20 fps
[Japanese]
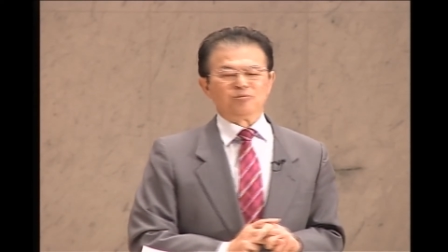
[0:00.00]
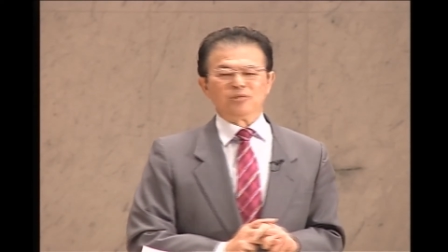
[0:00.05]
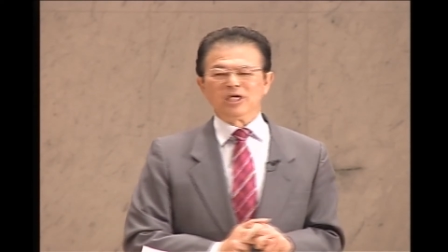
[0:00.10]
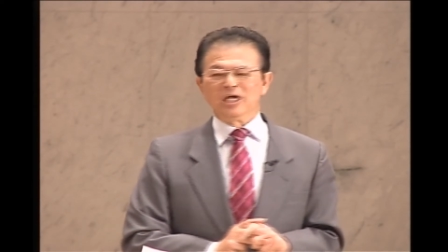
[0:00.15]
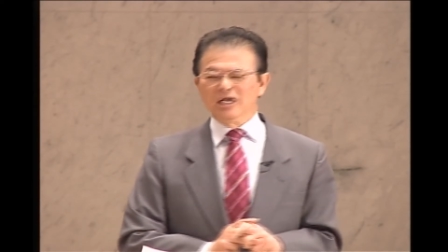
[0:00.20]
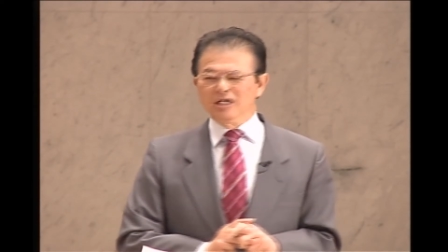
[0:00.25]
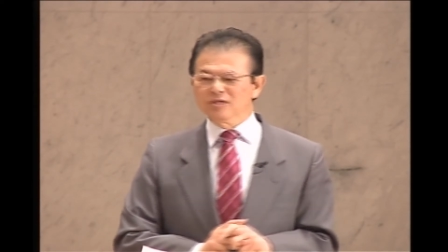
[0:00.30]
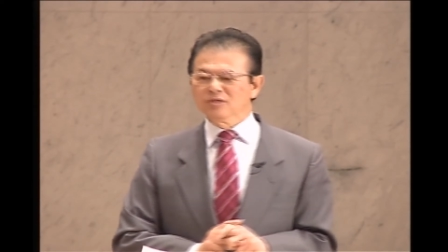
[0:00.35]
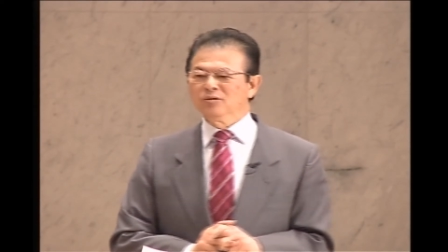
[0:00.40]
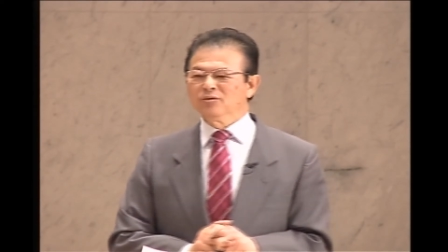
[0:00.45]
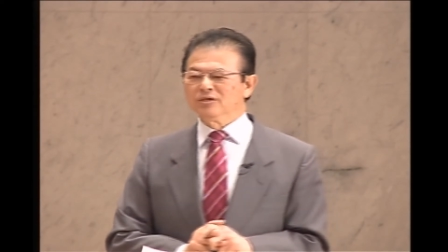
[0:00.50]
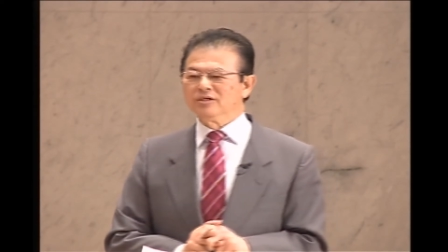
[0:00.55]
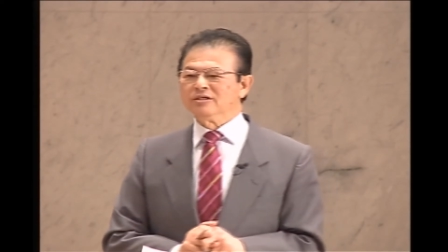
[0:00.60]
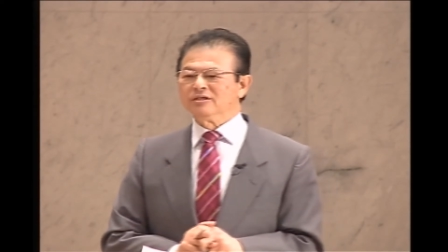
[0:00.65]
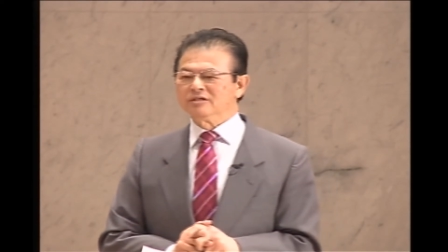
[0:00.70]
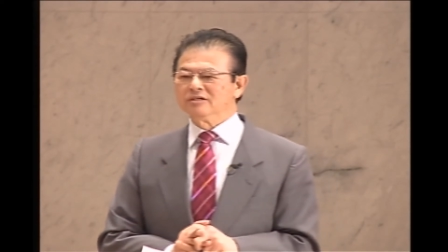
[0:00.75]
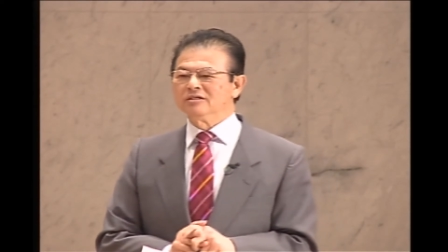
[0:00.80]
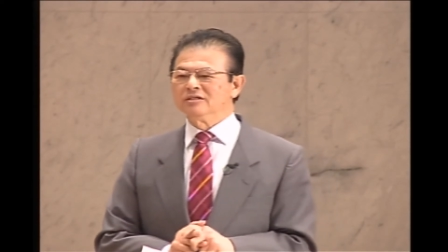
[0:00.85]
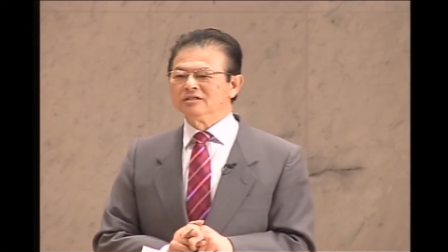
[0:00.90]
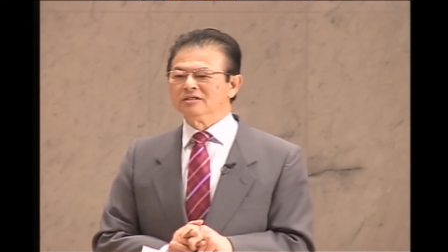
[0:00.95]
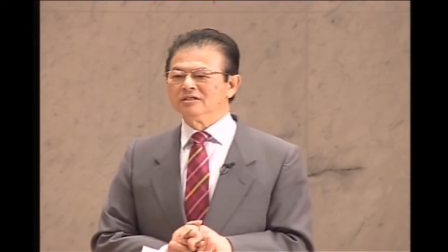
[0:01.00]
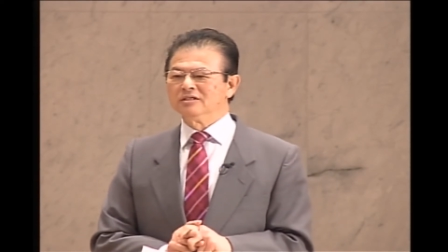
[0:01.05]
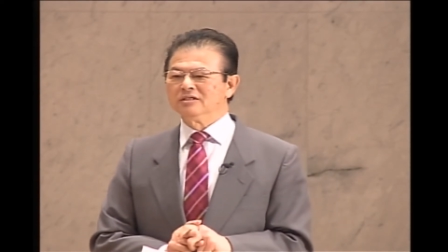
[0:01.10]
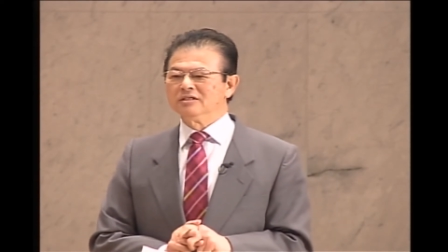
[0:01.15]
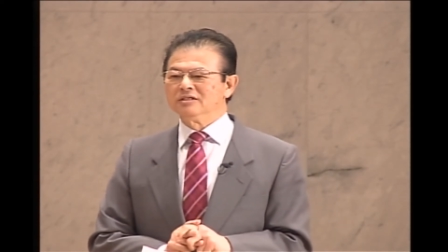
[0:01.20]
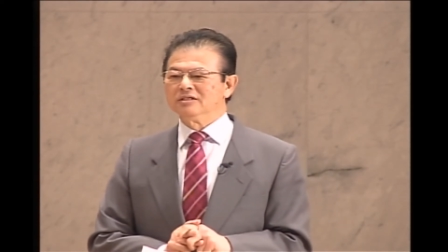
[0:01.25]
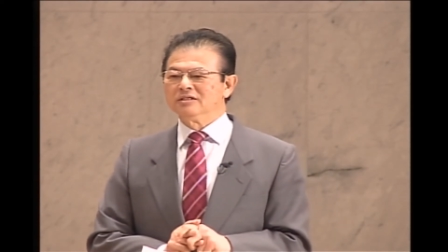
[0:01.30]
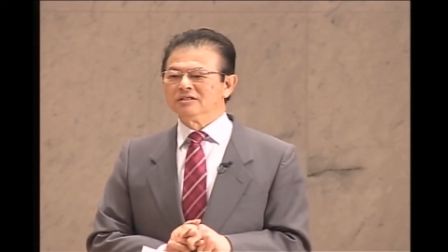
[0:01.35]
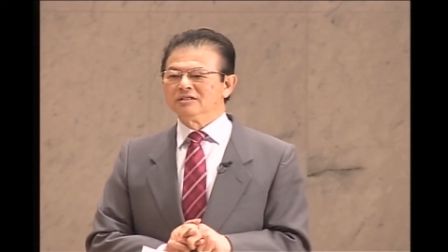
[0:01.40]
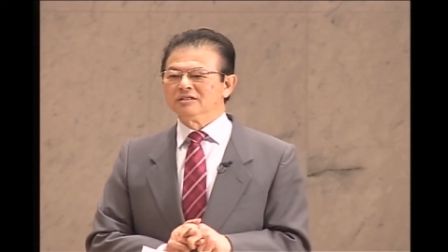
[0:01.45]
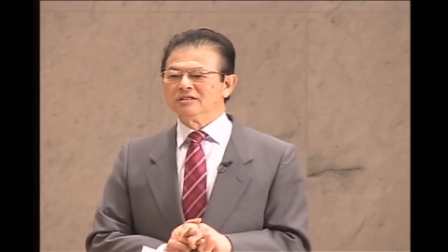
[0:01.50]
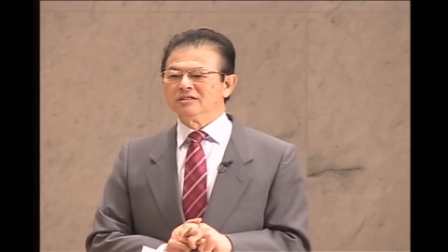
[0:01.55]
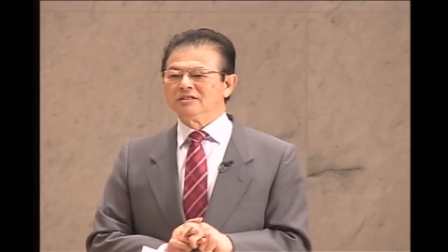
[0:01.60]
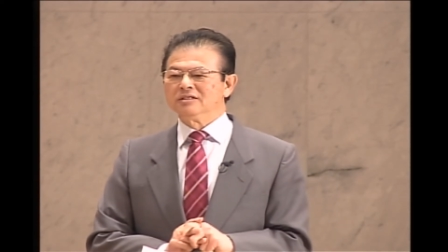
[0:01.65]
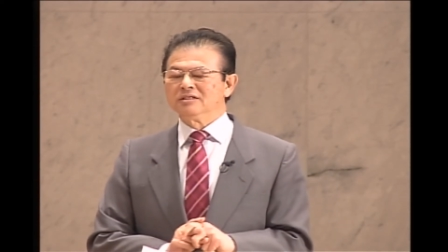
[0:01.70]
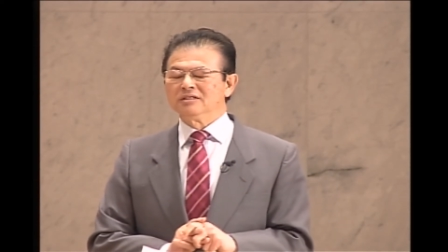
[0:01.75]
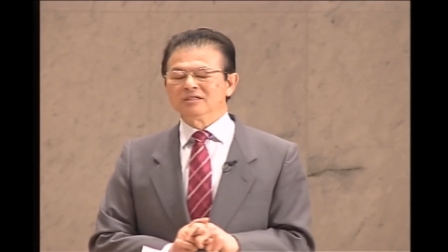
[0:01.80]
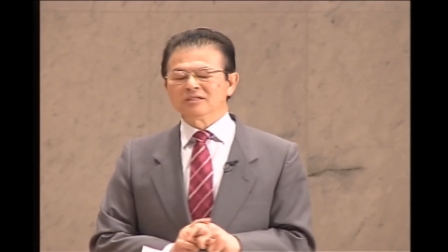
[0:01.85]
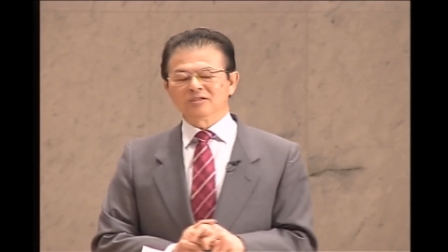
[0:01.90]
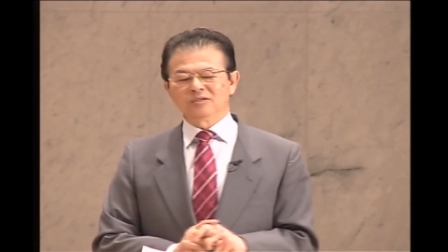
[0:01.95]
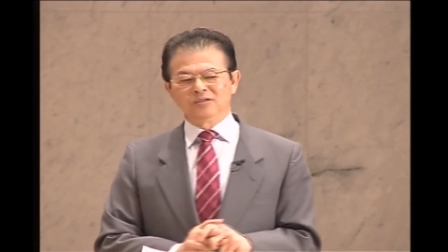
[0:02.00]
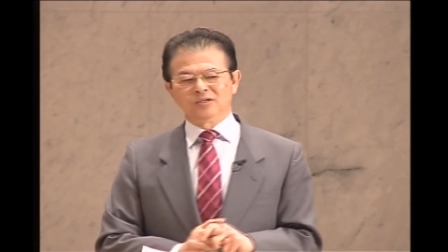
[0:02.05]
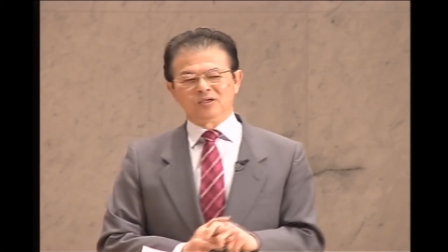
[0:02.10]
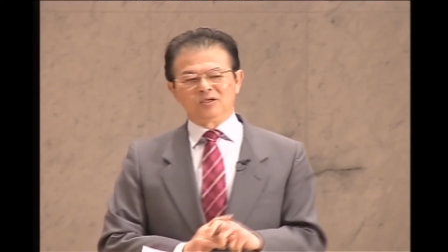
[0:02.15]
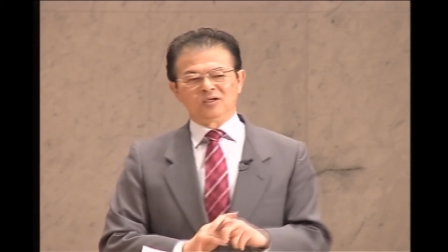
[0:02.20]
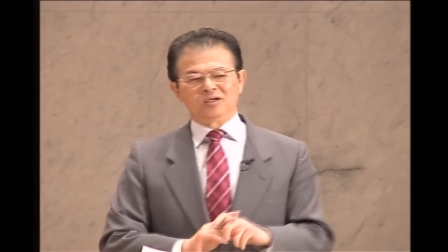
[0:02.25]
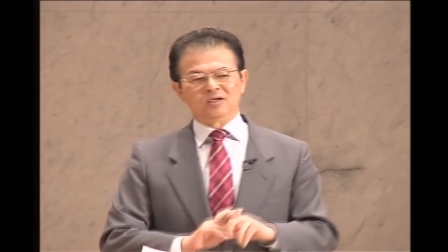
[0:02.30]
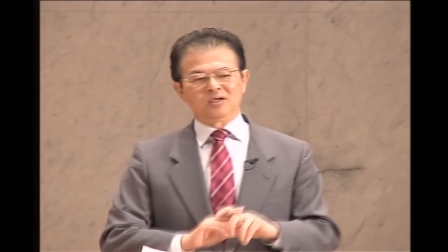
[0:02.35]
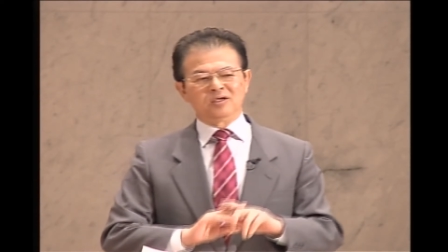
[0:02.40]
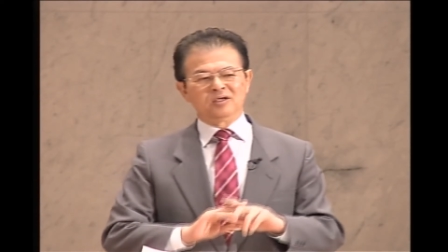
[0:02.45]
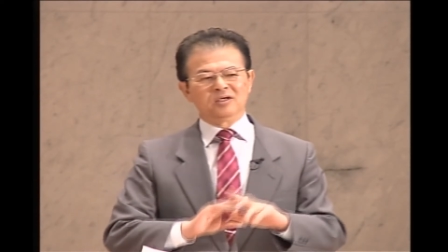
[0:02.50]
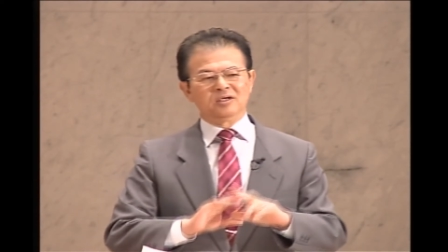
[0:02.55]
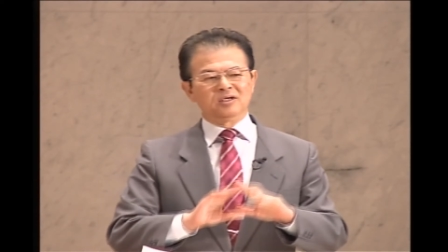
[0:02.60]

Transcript: 宮という、この、